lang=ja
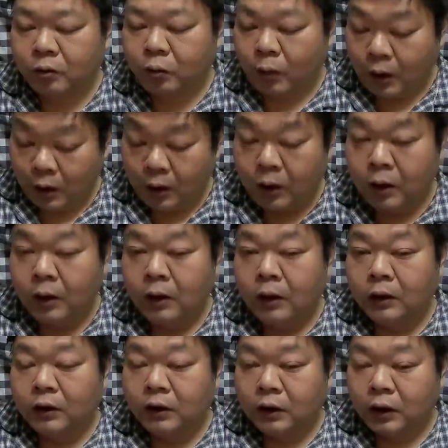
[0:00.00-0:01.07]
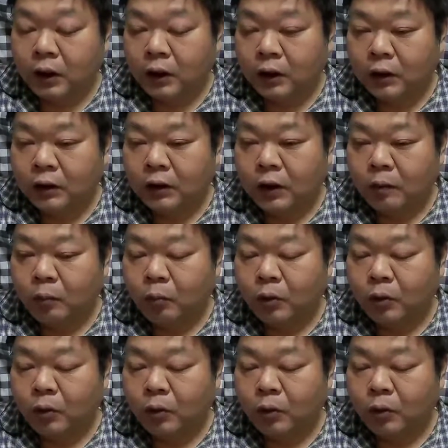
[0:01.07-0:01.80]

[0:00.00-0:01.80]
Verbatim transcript: のは自衛隊が出した